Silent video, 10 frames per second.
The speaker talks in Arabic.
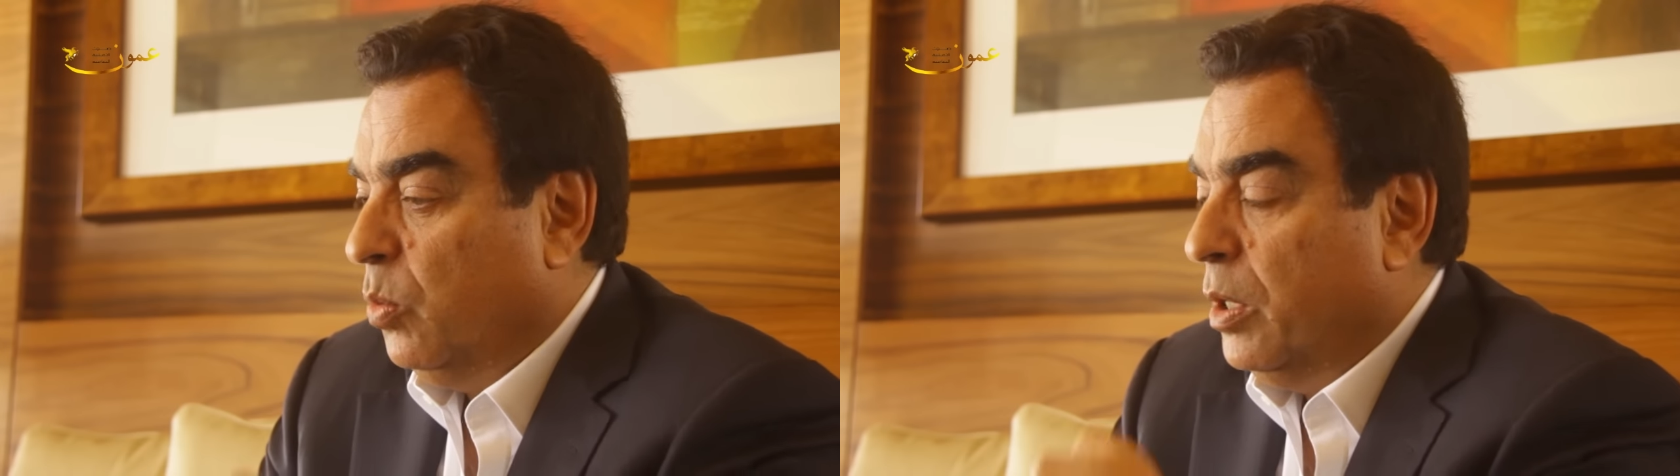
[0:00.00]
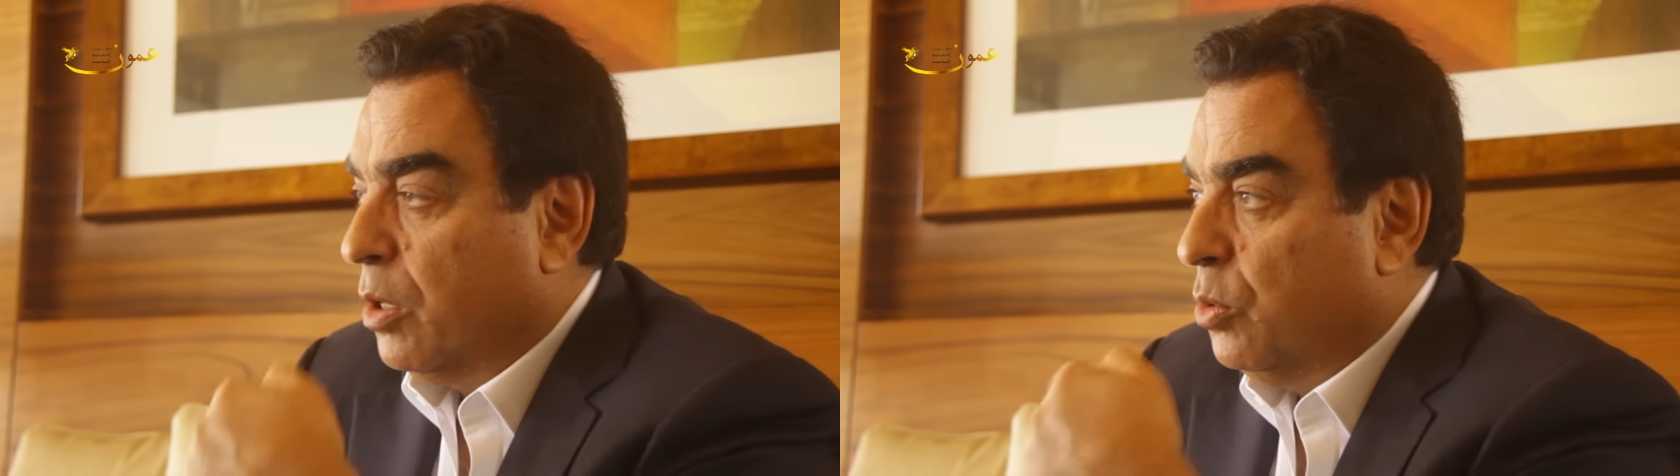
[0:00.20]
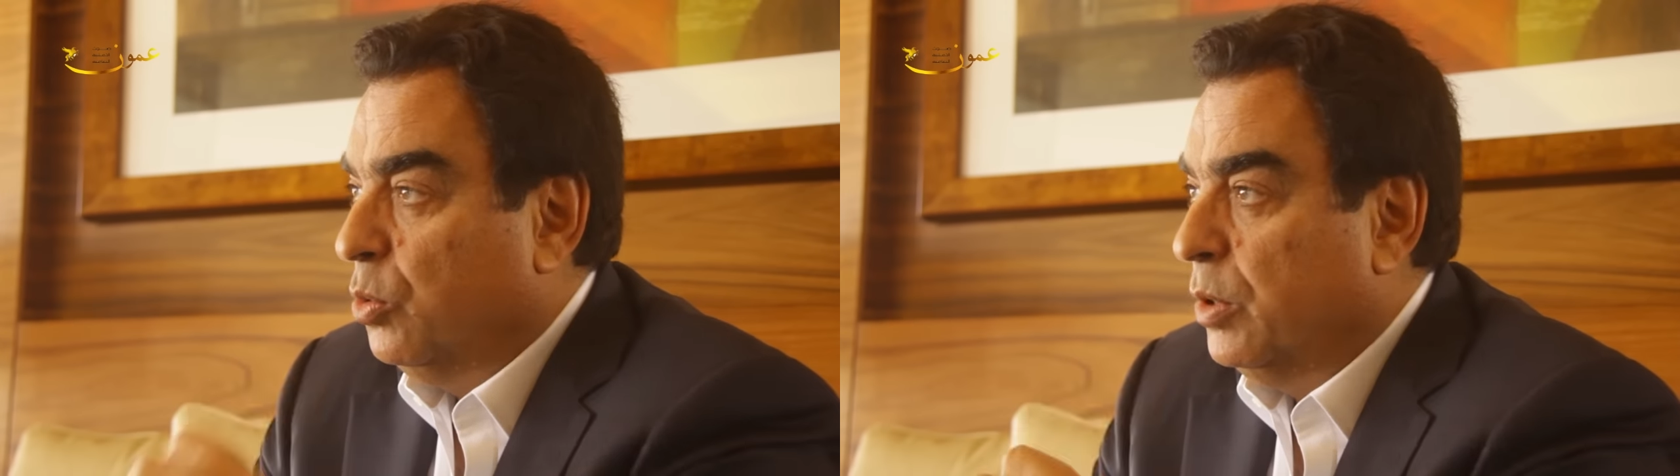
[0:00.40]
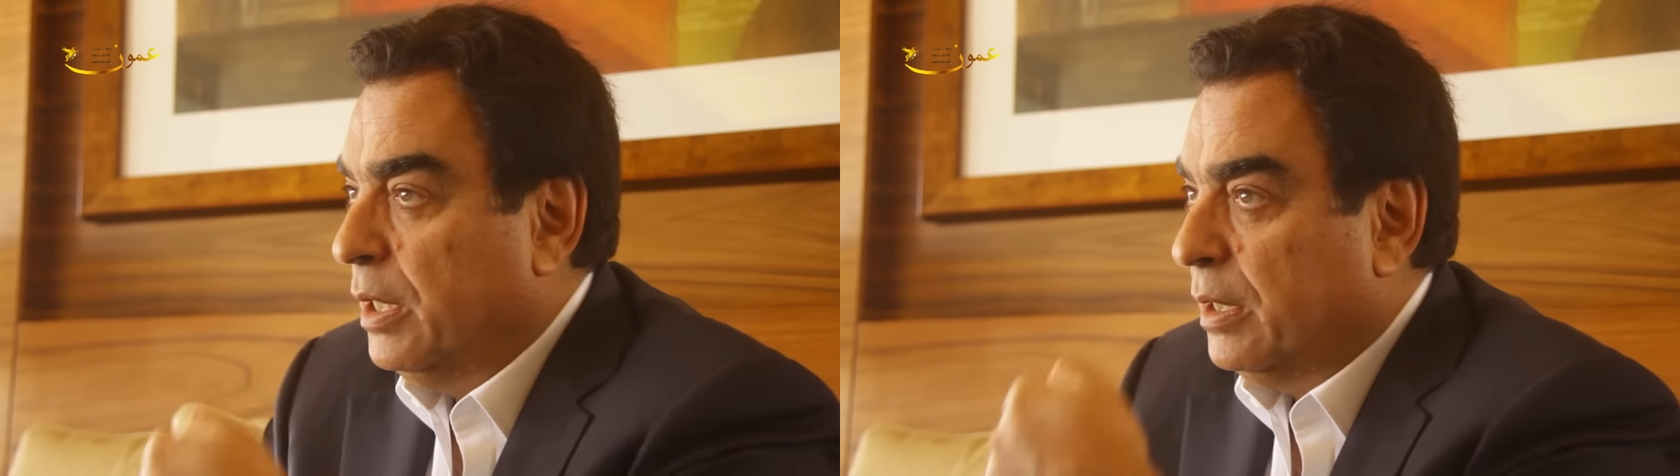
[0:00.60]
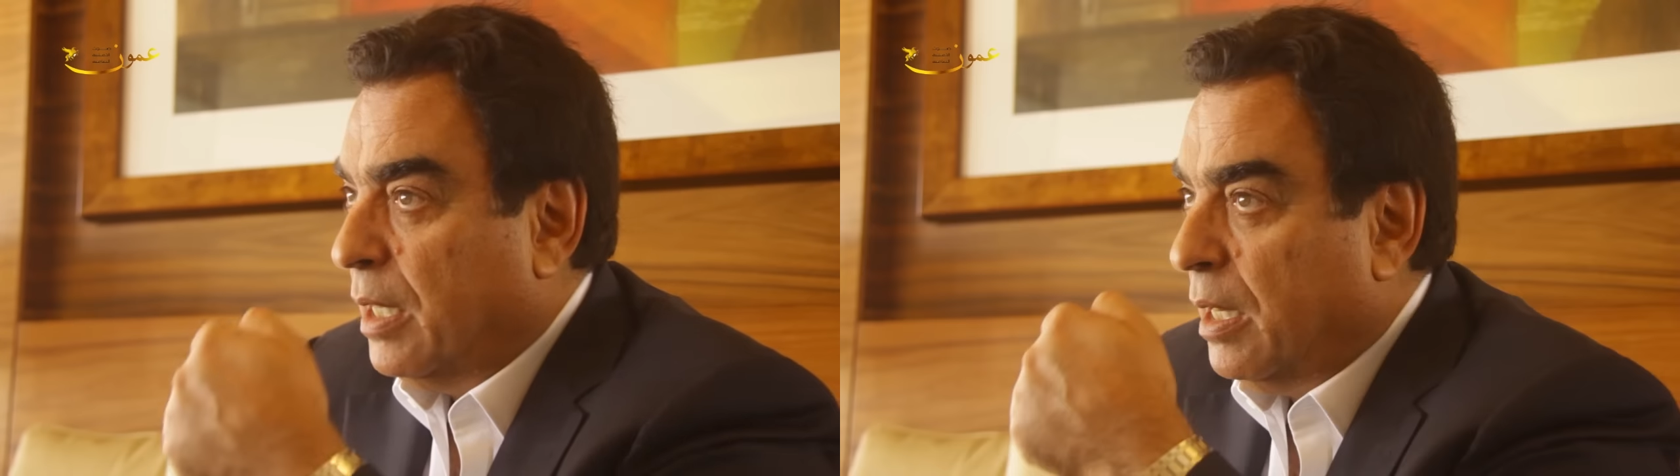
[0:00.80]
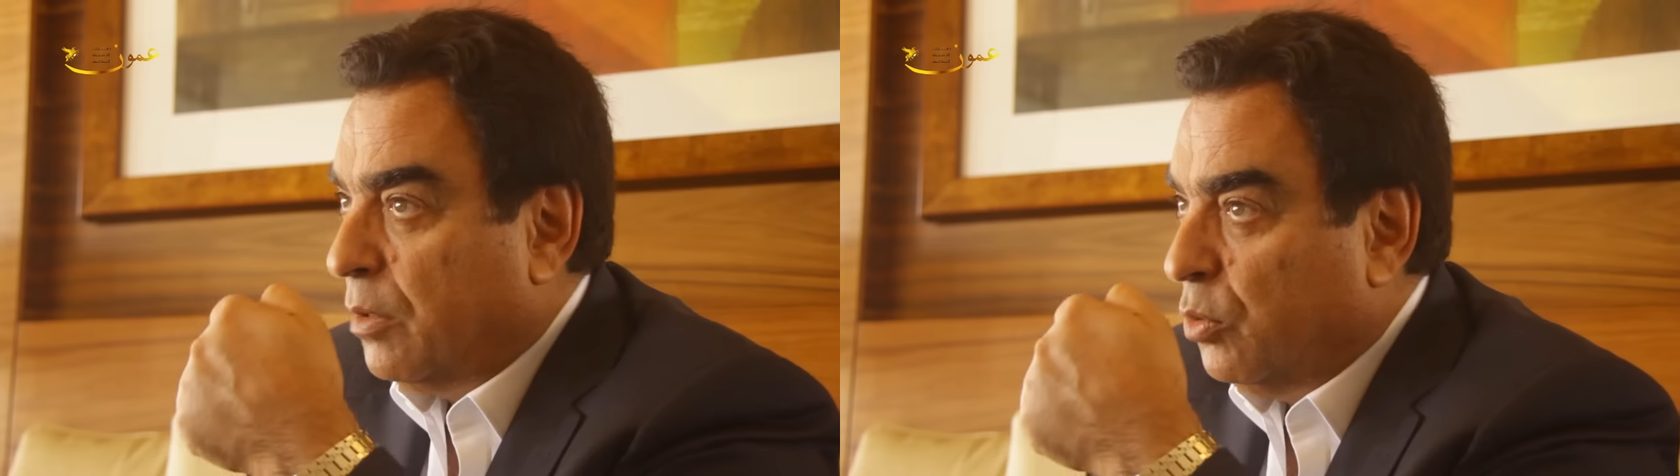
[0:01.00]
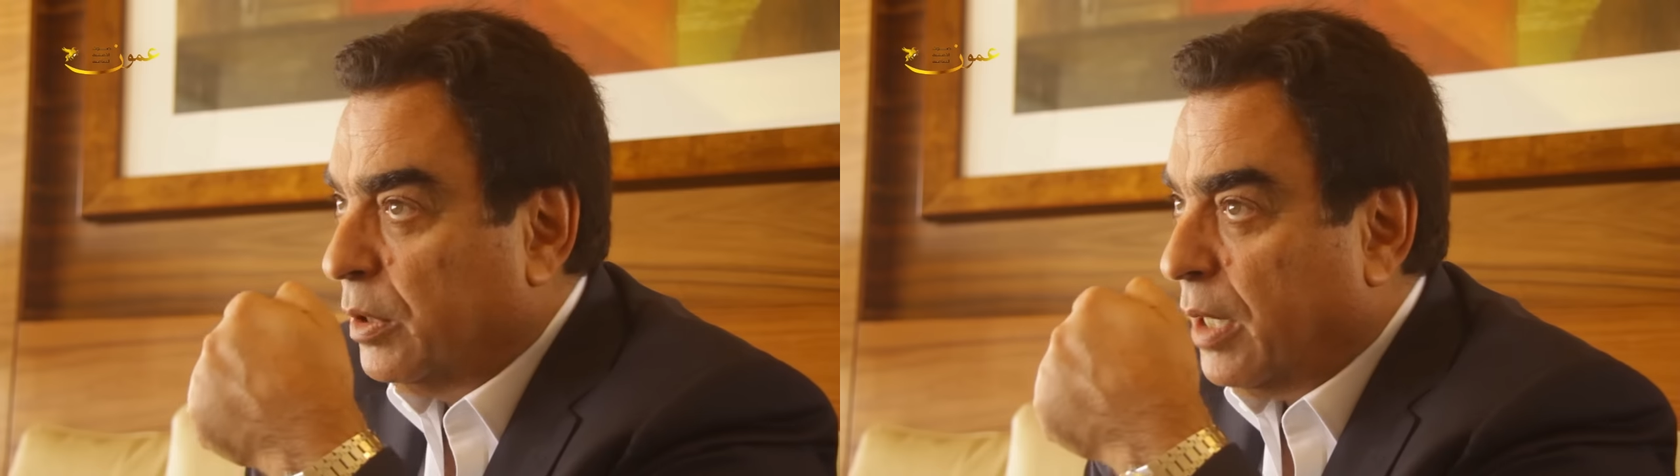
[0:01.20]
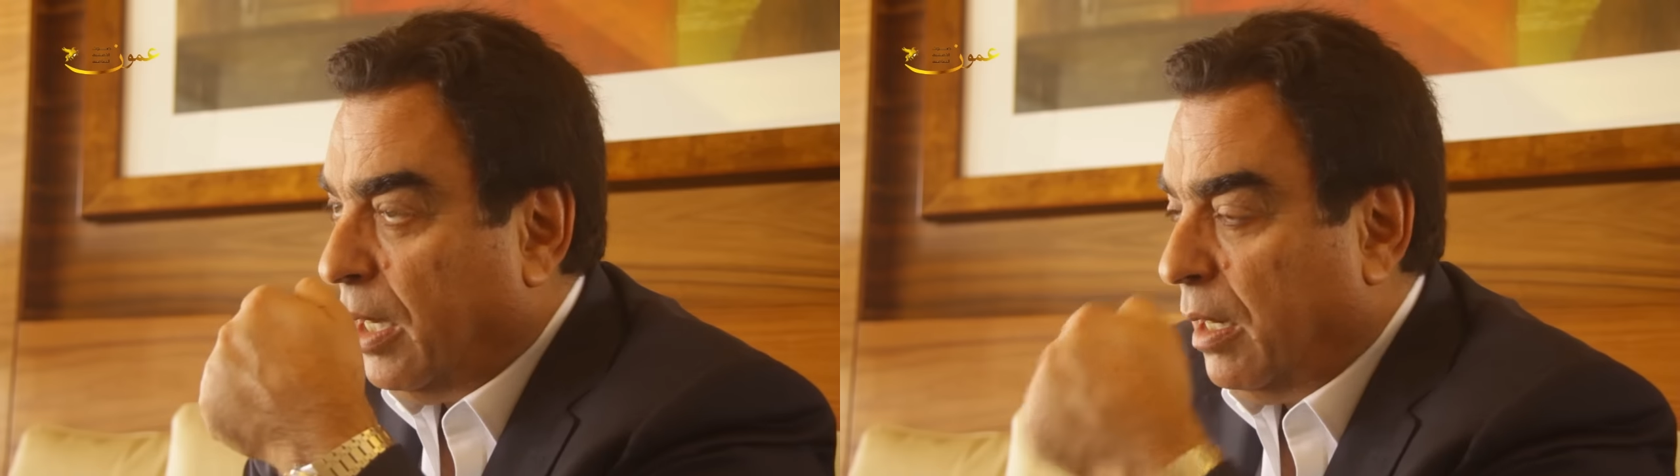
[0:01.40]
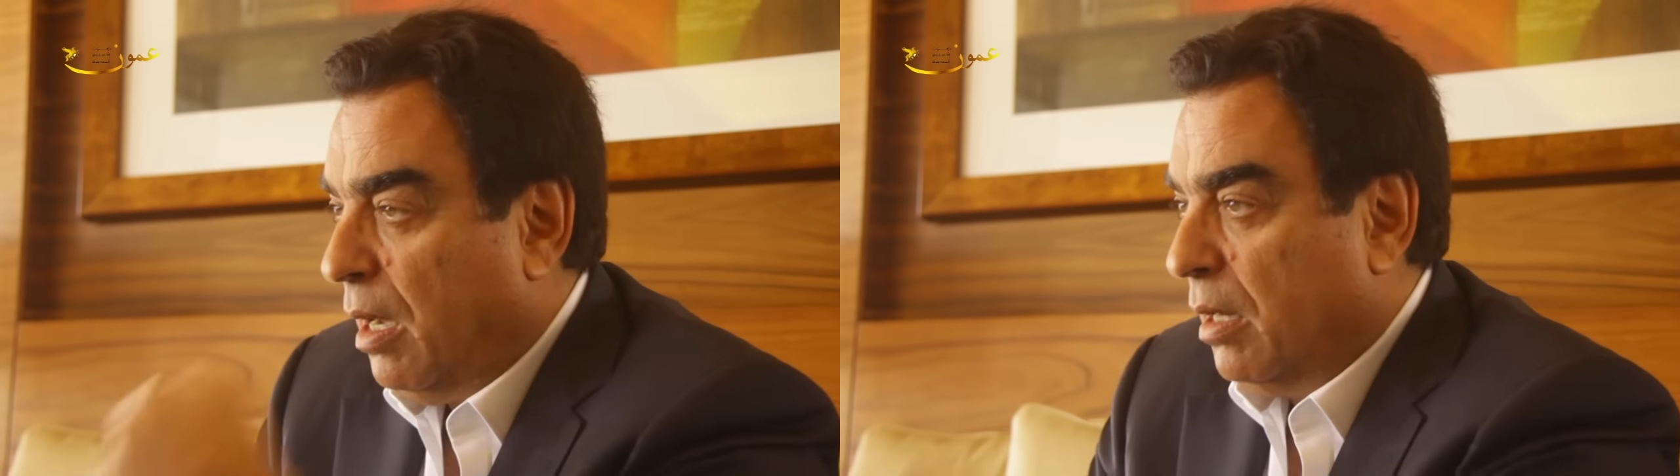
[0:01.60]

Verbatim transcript: ويقولون أنت كنت على